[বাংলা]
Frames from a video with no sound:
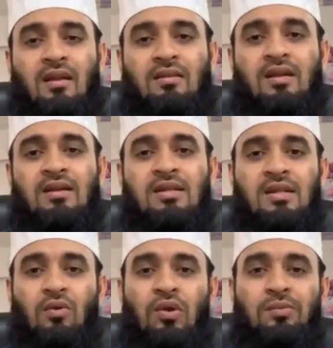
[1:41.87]
আল্লাহ তালা
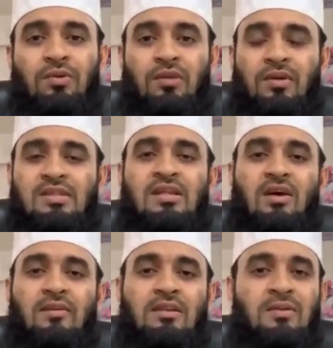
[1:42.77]
ঠিক ওই পরিমাণে
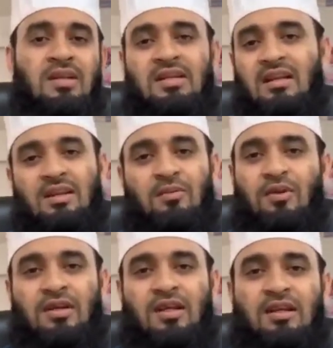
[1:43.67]
স্বভাব দিবেন এটা আল্লাহ
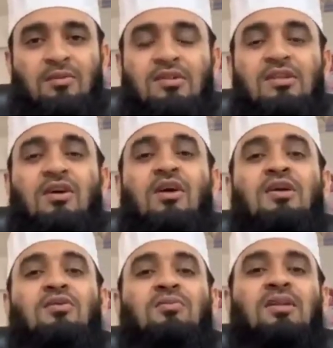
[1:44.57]
বলেননি আল্লাহ বলেছেন
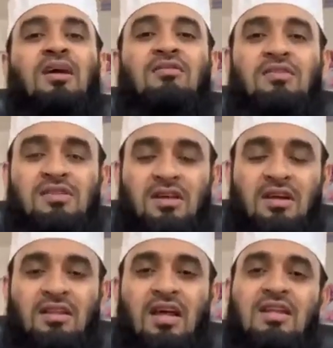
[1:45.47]
খৈরুমিন আলফি
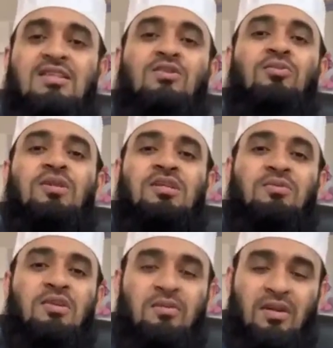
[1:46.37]
সাহার তার চেয়েও বেশি
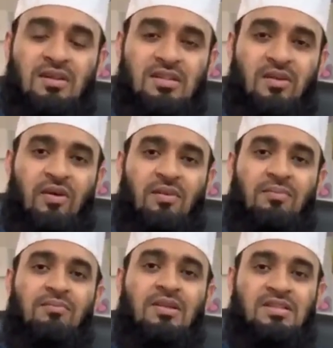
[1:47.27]
পরিমাণ স্বভাব
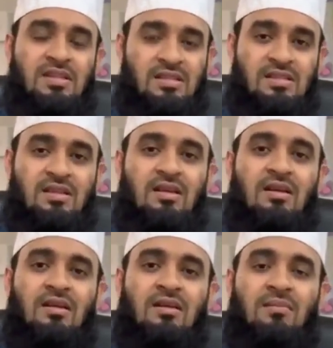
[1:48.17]
ব্লেসিংস
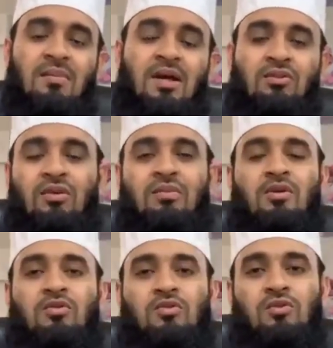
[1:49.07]
মাহাত্ম
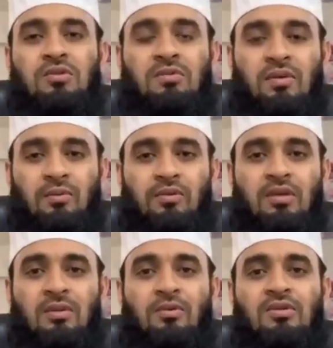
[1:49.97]
আমরা অর্জন করতে পারবো
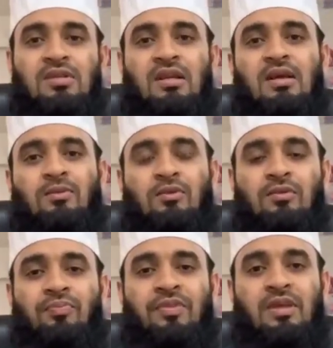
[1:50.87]
এবং সালামুন
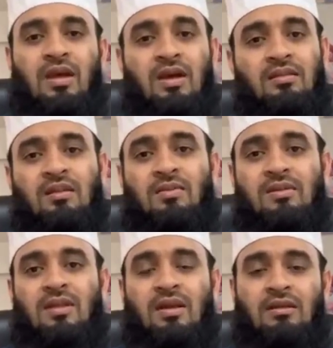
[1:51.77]
হিয়া হাত্তা
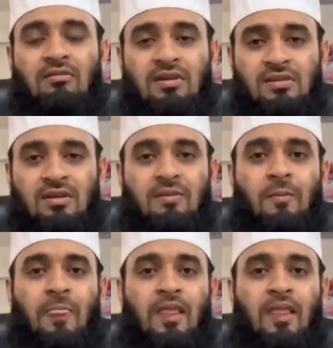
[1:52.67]
মাতলা আইল ফাজার